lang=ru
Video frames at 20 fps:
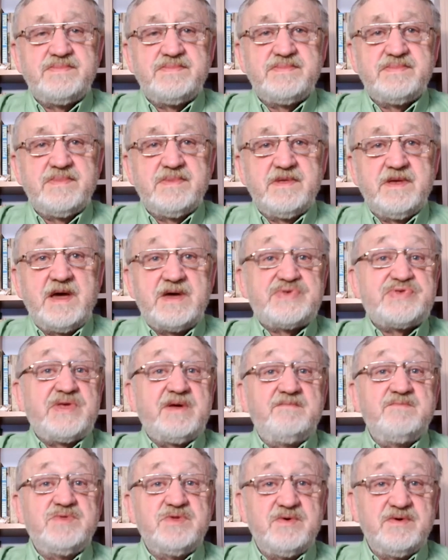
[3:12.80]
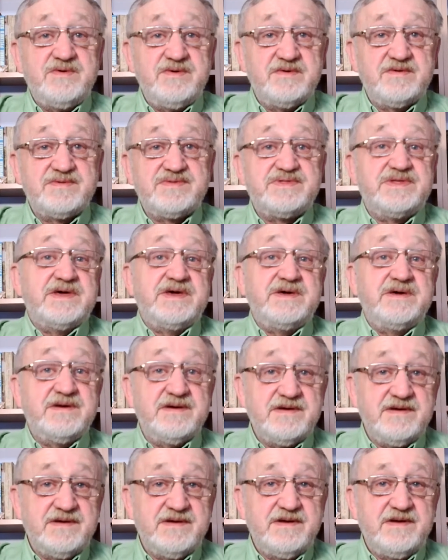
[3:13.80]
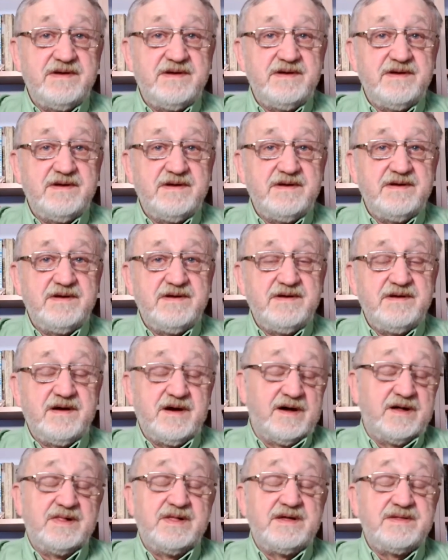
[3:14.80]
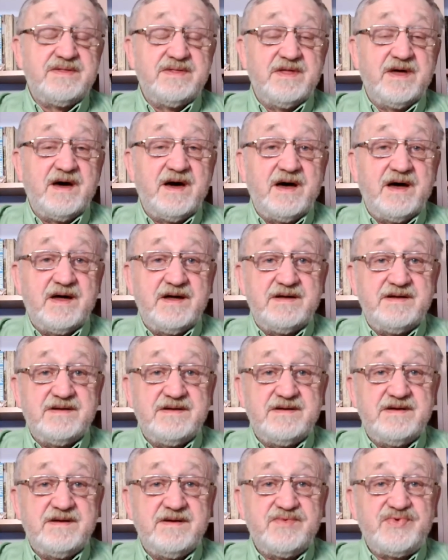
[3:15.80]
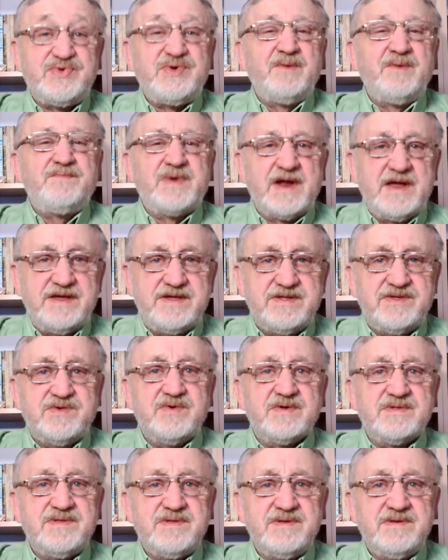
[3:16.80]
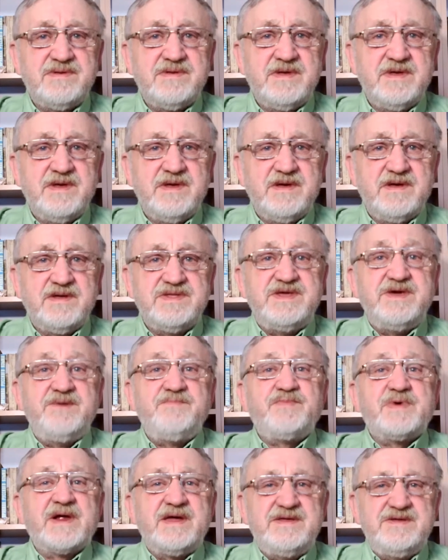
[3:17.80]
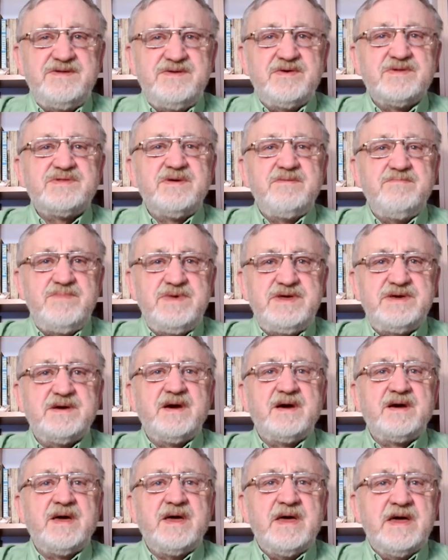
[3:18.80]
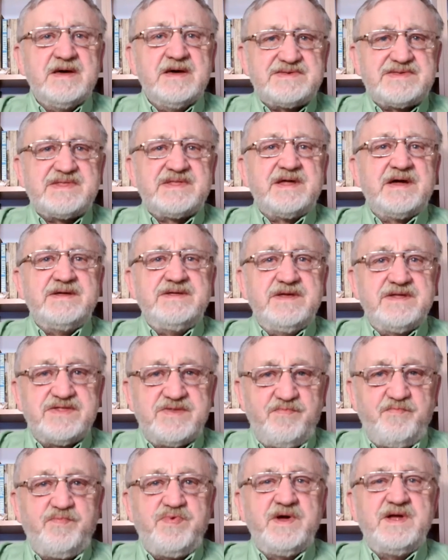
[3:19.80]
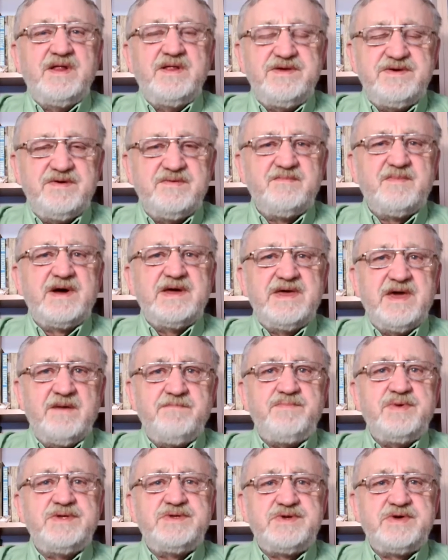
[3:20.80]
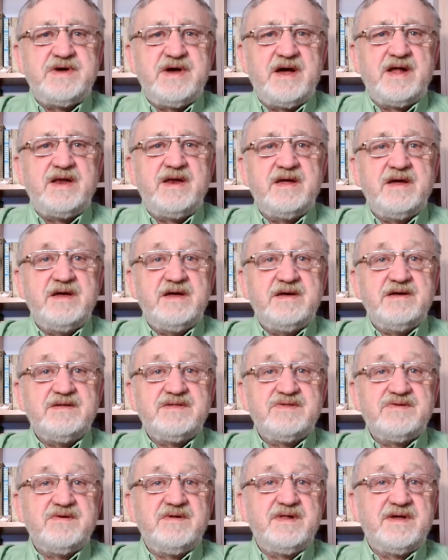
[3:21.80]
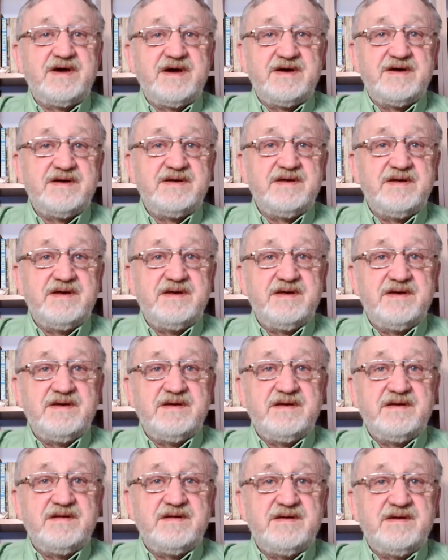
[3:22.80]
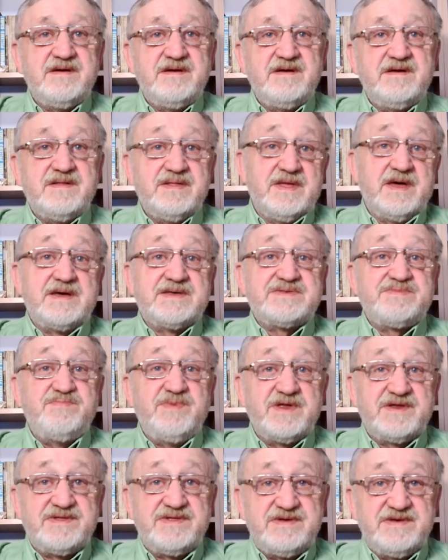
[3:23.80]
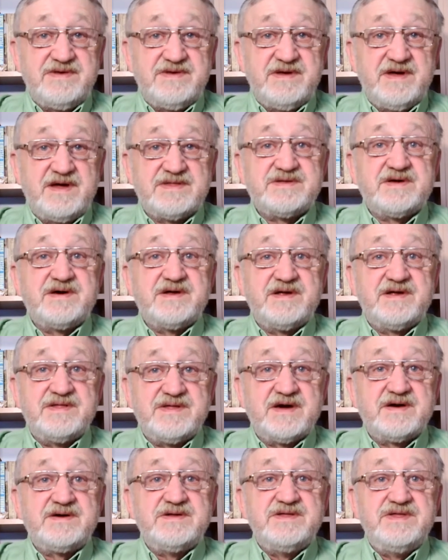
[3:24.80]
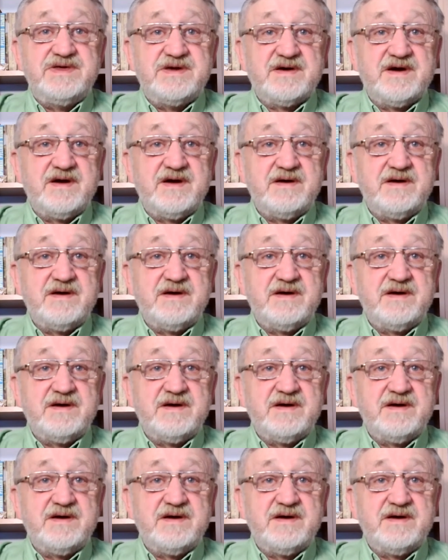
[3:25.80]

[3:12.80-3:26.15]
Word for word: а со мною ты холодна. Все пройдет. Не пройдет и мига, станет пылью моя печаль, только насмерть открыта книга.